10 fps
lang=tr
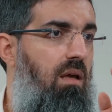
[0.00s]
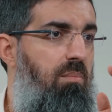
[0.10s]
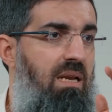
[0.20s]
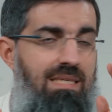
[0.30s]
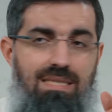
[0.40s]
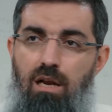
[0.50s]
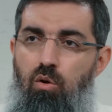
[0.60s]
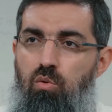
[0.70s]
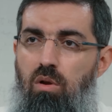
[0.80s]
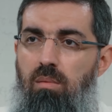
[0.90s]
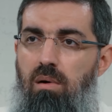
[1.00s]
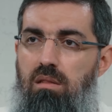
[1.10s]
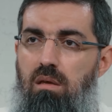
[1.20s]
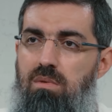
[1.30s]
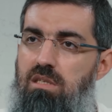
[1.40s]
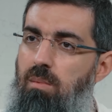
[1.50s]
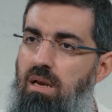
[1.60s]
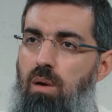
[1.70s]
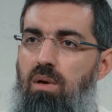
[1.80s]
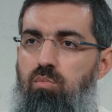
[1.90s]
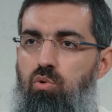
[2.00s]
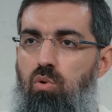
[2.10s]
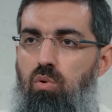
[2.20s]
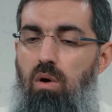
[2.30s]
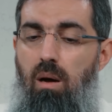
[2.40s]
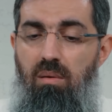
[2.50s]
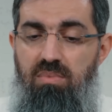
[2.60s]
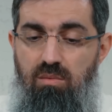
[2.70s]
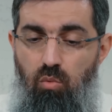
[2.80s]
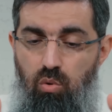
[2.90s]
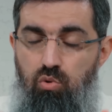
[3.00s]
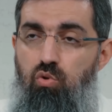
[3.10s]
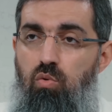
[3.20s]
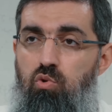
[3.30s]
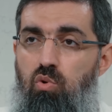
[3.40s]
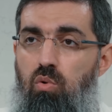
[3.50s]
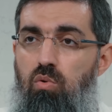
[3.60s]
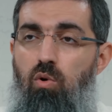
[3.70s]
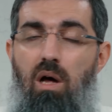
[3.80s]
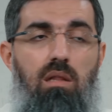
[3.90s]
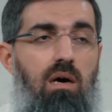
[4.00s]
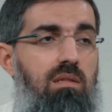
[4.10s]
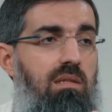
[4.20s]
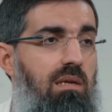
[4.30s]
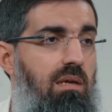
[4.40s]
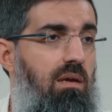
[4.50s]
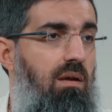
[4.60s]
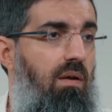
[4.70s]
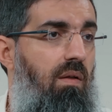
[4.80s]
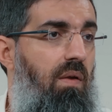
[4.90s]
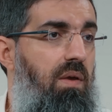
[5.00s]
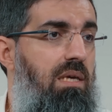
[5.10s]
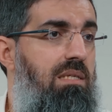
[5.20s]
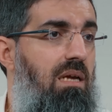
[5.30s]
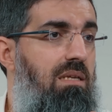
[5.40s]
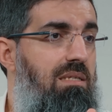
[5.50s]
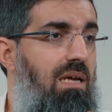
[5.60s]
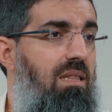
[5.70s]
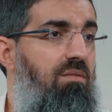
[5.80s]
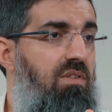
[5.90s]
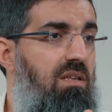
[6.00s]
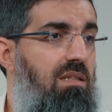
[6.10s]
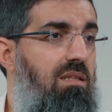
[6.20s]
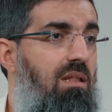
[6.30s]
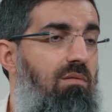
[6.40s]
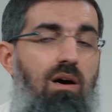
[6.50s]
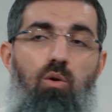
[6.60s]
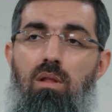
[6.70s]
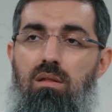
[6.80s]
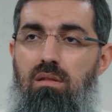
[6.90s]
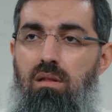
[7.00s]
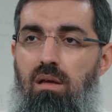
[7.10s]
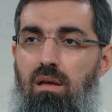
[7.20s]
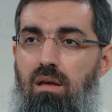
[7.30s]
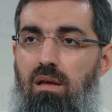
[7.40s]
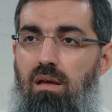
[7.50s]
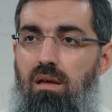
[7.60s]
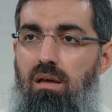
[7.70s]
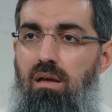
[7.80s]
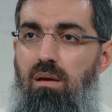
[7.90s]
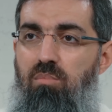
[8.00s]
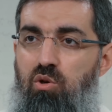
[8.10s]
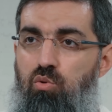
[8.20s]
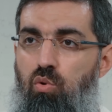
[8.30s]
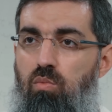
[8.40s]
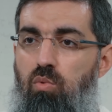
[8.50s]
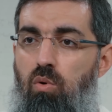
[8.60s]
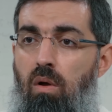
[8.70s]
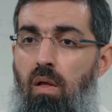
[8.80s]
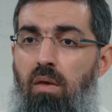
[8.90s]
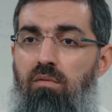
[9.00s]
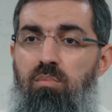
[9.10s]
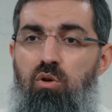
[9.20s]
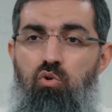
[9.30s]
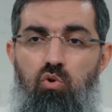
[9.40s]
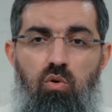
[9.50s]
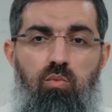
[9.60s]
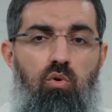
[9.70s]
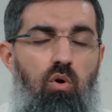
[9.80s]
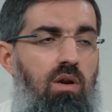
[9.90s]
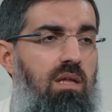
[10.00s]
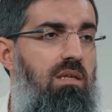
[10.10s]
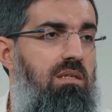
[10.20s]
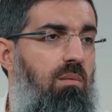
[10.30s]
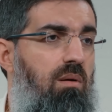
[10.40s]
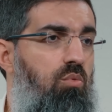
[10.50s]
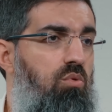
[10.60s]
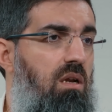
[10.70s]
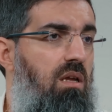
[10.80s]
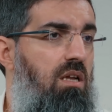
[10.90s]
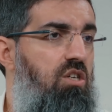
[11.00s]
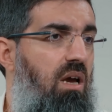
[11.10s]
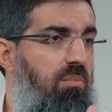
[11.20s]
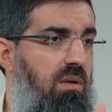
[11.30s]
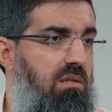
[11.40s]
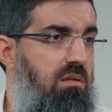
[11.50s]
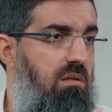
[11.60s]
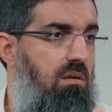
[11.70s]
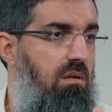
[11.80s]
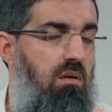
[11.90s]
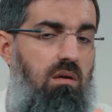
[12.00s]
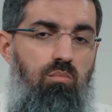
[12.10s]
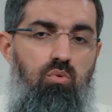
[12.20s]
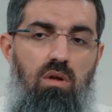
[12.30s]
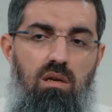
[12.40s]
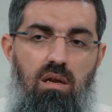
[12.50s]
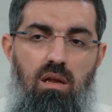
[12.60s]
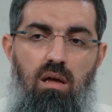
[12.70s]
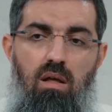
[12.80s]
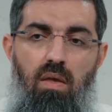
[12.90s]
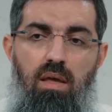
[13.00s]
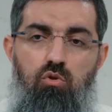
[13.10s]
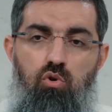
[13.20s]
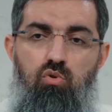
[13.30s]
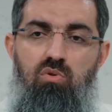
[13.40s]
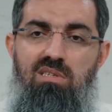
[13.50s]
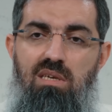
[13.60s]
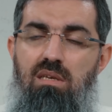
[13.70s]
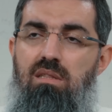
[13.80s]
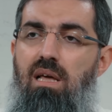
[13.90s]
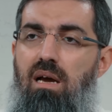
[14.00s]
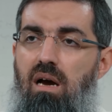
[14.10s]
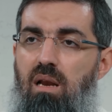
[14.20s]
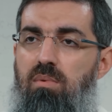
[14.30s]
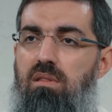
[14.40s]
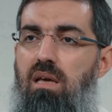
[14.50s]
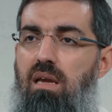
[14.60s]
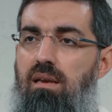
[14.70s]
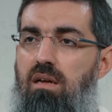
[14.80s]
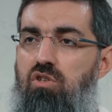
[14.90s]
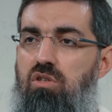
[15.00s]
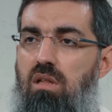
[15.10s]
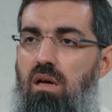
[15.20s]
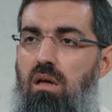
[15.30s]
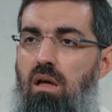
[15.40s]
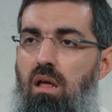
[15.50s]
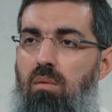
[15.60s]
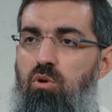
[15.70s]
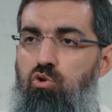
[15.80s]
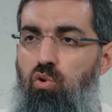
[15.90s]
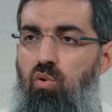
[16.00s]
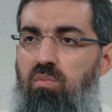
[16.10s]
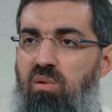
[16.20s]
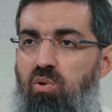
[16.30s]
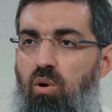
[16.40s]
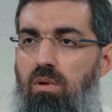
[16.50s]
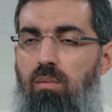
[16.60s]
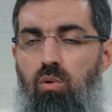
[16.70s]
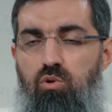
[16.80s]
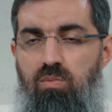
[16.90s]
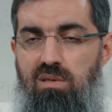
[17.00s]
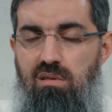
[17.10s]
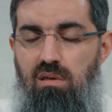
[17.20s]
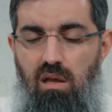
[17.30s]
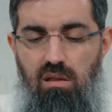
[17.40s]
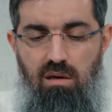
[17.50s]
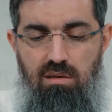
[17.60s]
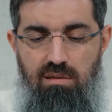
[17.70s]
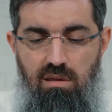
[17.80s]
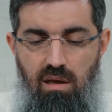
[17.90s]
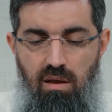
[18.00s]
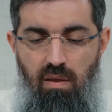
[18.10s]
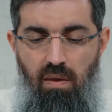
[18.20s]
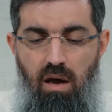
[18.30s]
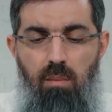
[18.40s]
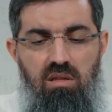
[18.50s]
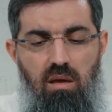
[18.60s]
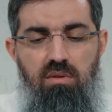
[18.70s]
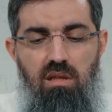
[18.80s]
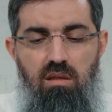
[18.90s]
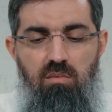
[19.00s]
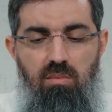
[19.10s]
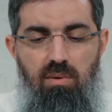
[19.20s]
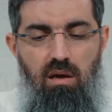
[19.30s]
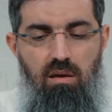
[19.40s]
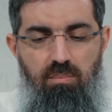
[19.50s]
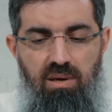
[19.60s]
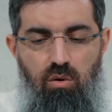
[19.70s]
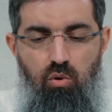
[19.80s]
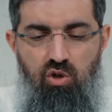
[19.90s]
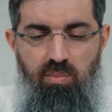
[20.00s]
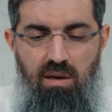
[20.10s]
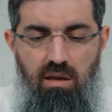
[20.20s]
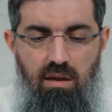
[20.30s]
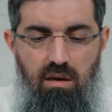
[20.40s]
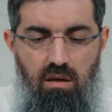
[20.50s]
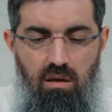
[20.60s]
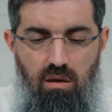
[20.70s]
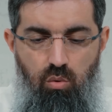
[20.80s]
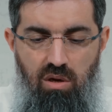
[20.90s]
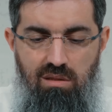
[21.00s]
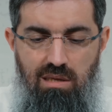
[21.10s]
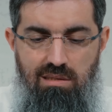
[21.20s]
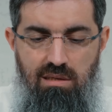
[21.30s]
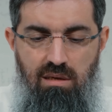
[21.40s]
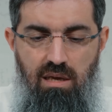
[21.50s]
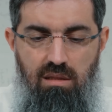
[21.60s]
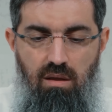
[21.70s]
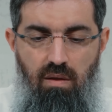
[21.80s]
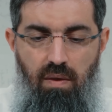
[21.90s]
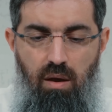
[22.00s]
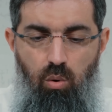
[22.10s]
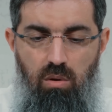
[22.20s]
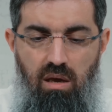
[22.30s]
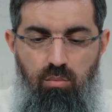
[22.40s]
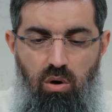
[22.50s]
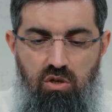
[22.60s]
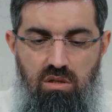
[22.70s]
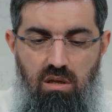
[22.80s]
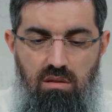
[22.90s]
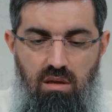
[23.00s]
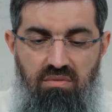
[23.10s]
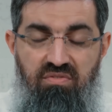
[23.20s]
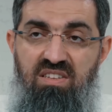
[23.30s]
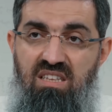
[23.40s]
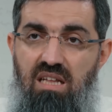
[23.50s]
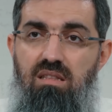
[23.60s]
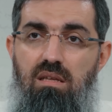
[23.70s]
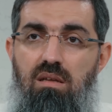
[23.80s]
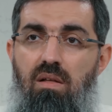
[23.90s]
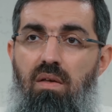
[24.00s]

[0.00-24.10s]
e, bilişsel yönüyle baktığımız zaman evet bu doğru. Ama bizim konuştuğumuz konu bu Allah'ın dini. İnsanın zaten fıtratında var olan e, bir durum bu. Ve bir çocuk bunu öğrendiği zaman bundan yana şey yapmaz. E, bundan yana çocuğun zihninde, kalbinde, inancında bir sorun, bir problem oluşmaz Allah'ın izniyle. Ama tabii dediğim gibi yani pedagojik bilgileri üreten zihniyet olaya bu açıdan hani fıtrat